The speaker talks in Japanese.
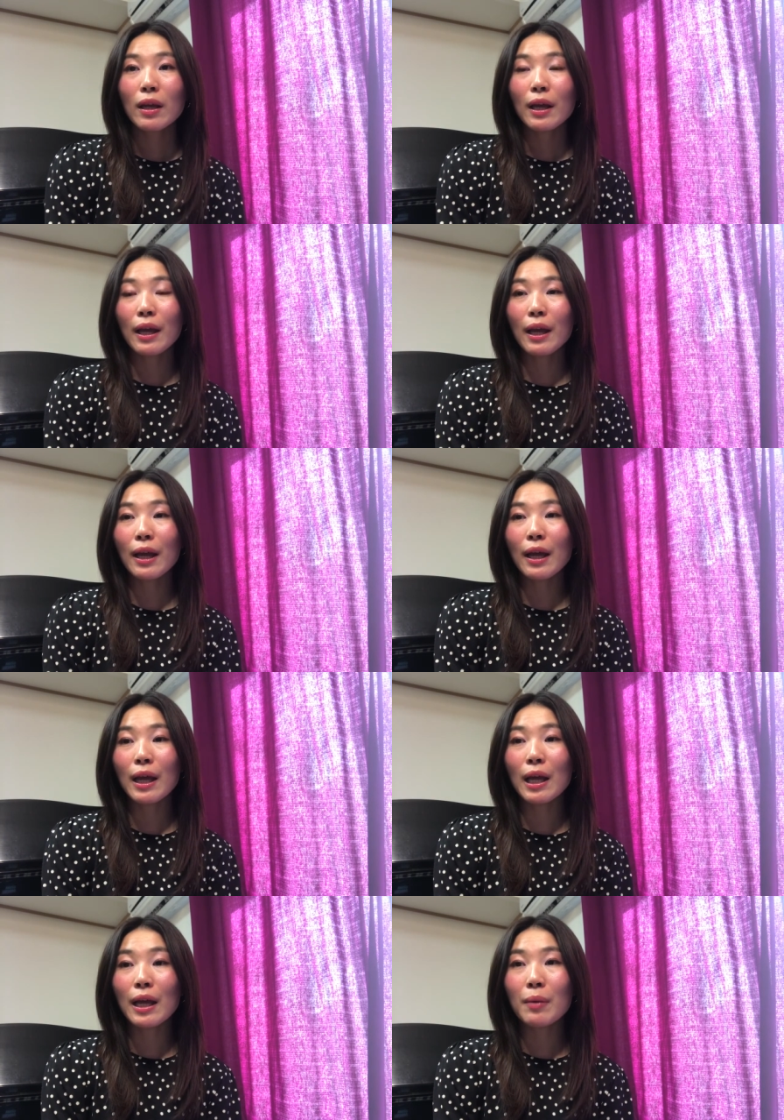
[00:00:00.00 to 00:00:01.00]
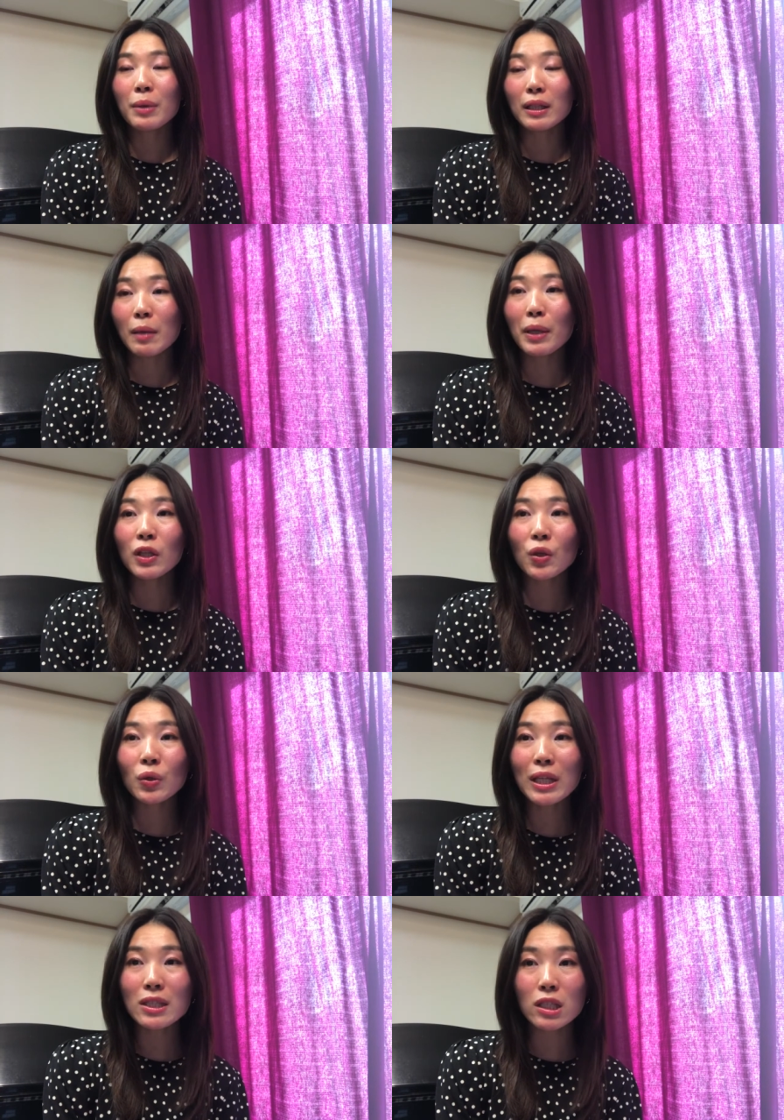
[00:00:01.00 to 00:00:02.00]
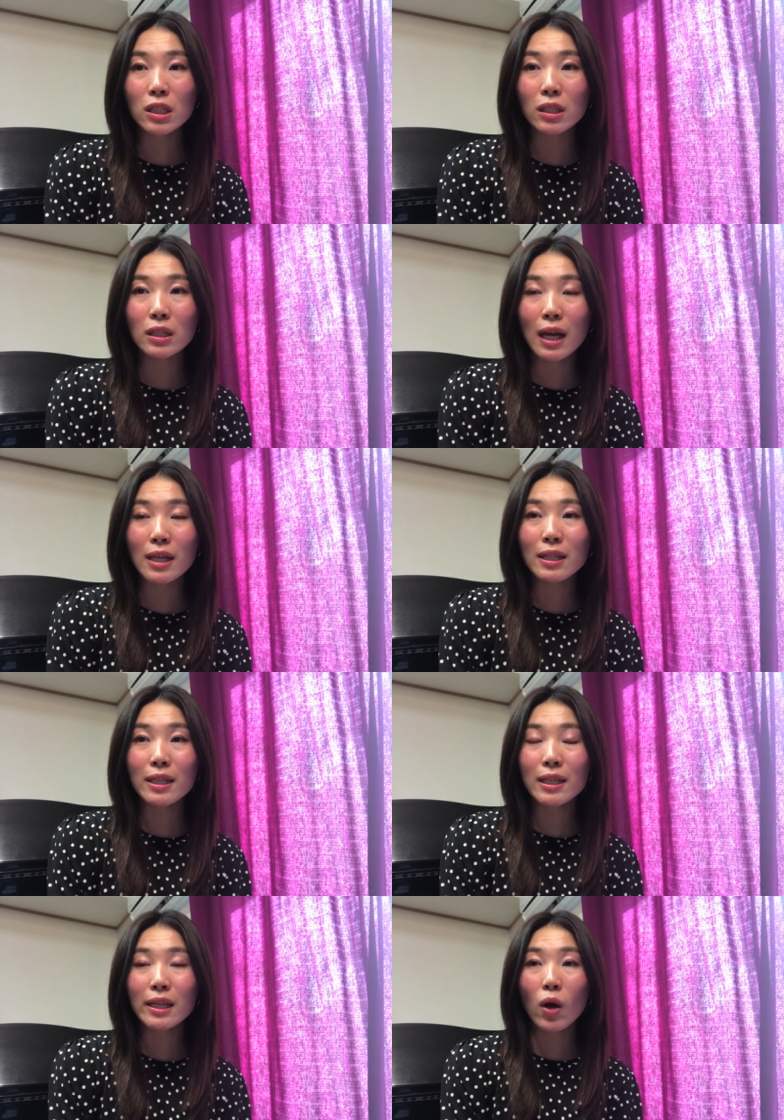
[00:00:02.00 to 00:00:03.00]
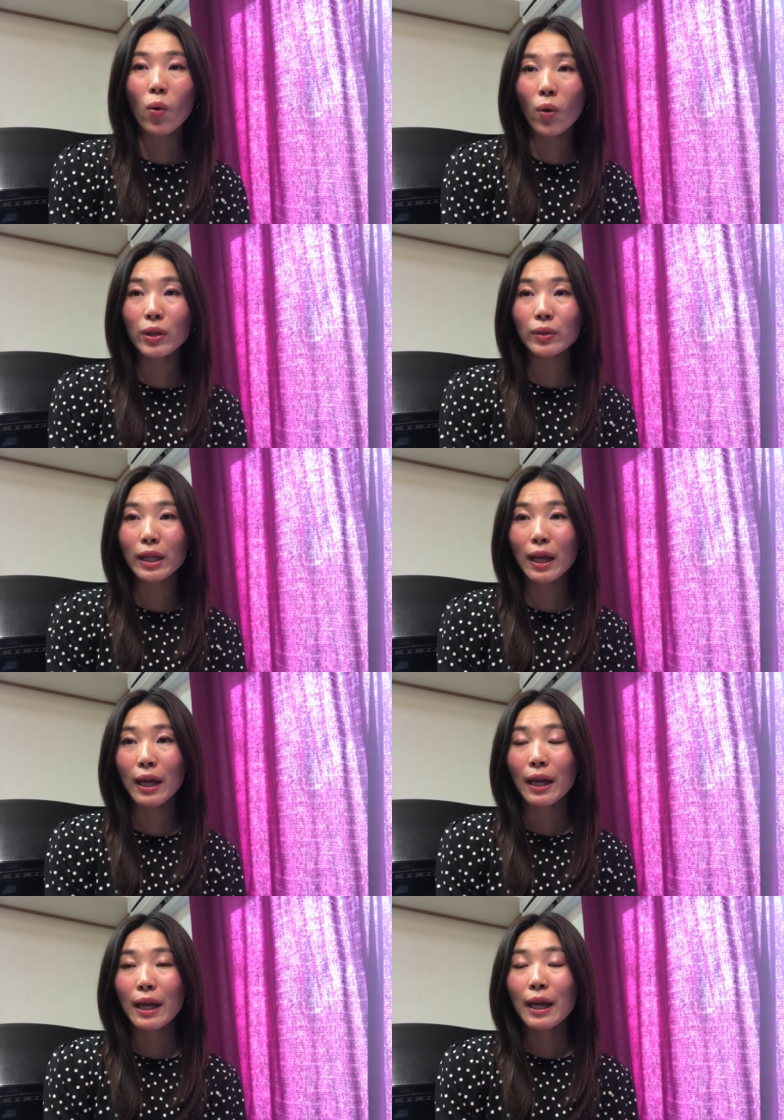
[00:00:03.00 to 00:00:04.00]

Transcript: えー、まあね勉強熱心な先生が多いので、